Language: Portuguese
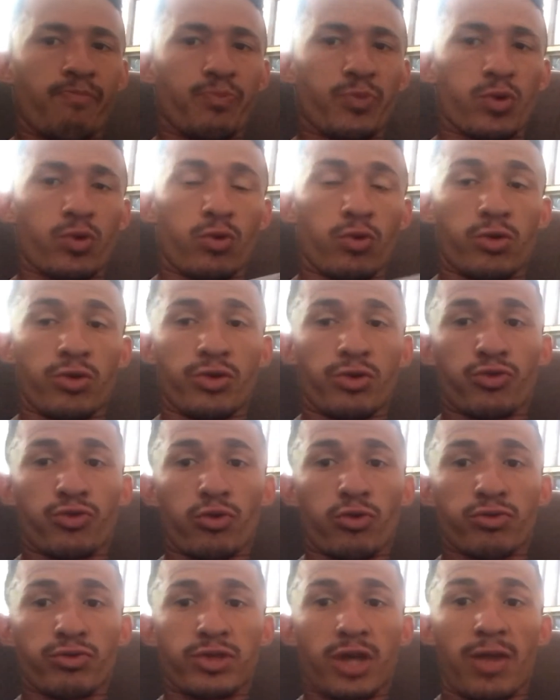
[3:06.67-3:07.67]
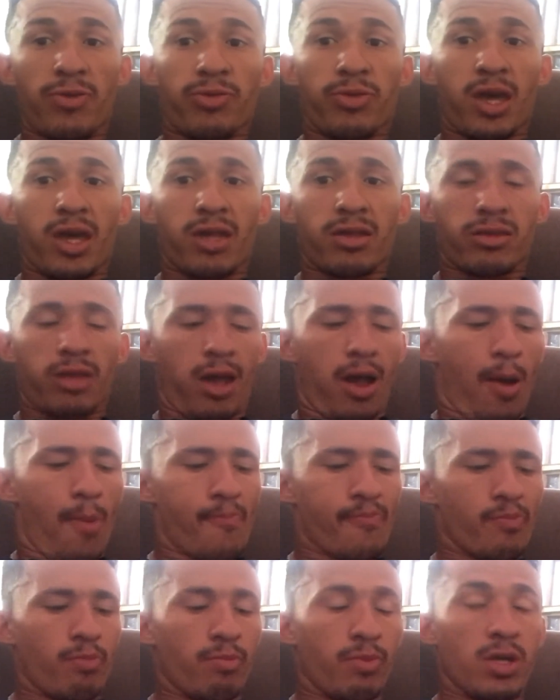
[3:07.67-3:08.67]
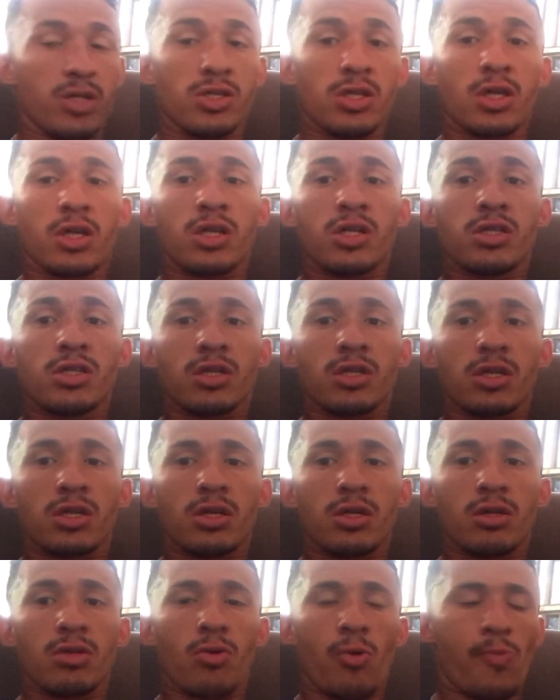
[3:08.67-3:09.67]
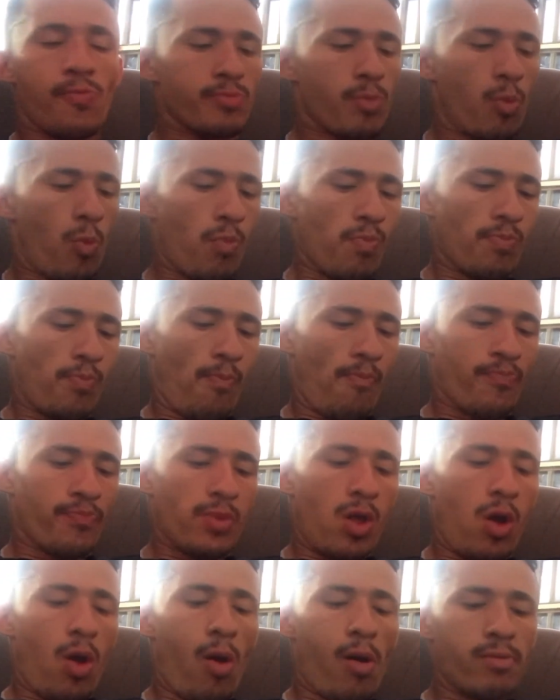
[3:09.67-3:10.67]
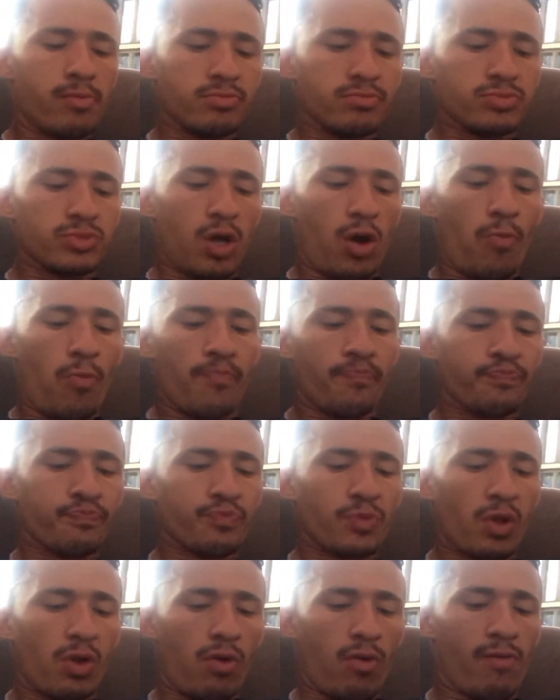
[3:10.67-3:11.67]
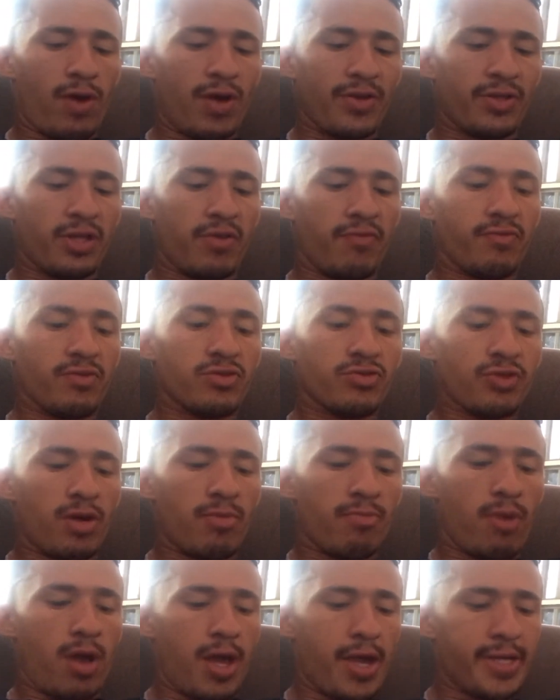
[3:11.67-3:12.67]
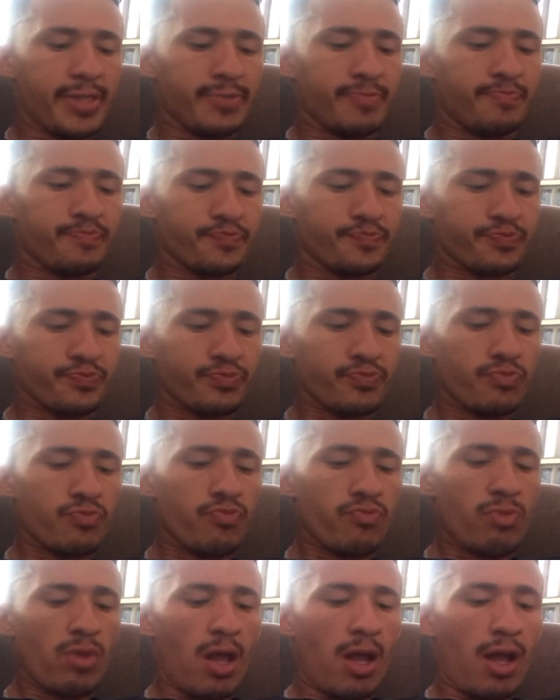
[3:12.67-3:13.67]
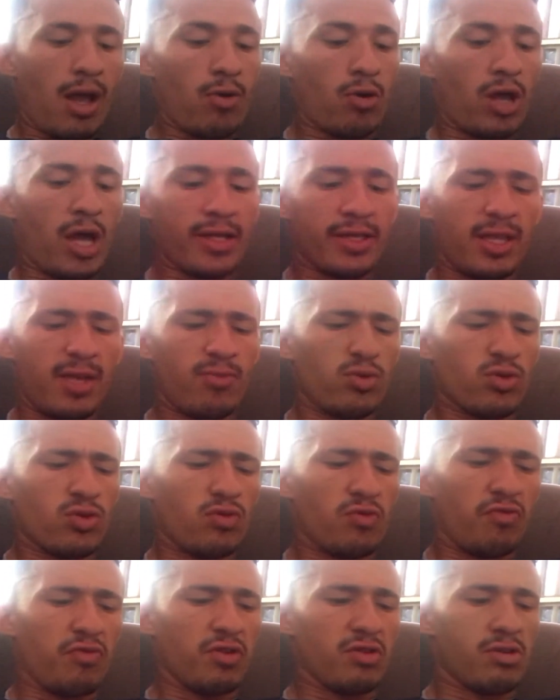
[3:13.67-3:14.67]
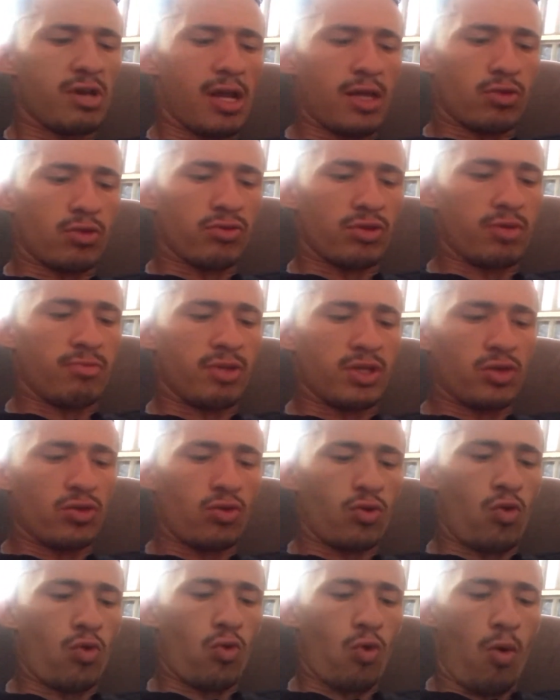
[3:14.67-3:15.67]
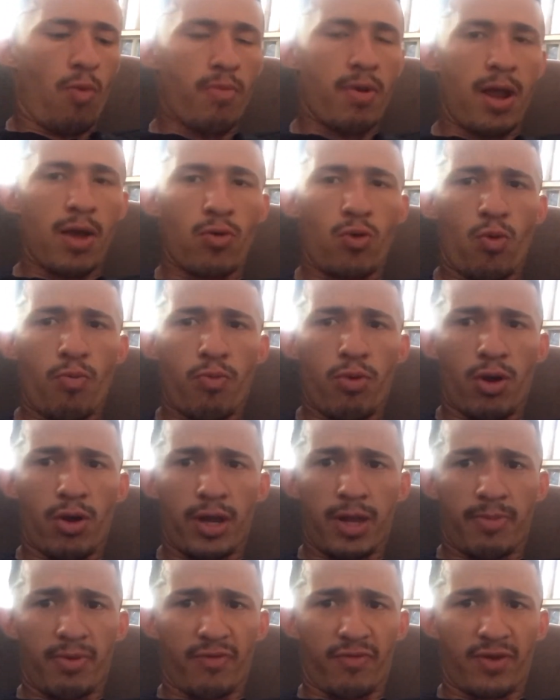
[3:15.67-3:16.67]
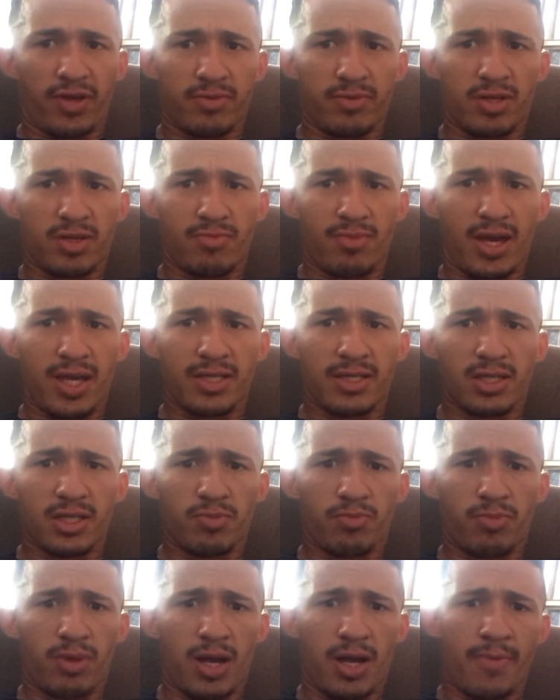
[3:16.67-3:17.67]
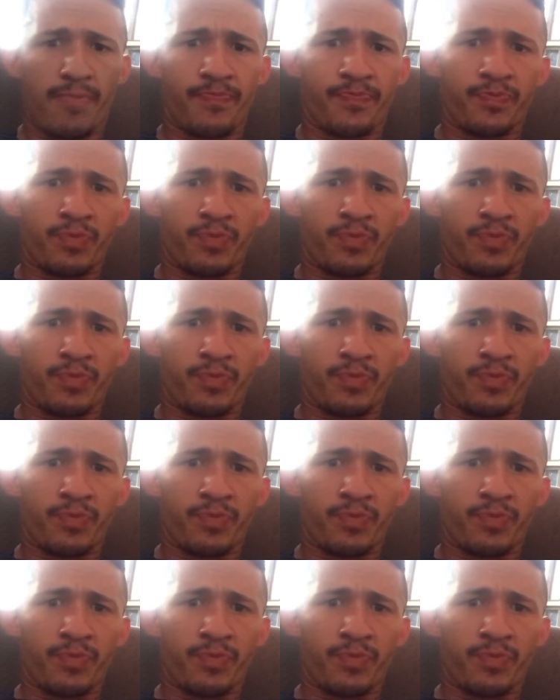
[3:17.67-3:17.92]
Hoje eu tô com 70. Perdi 15 quilos. Então, vai ter vídeo também. Agora vai ter muito vídeo, galera. Que eu também eu comprei a GoPro, né? Pra fazer mais isso, pra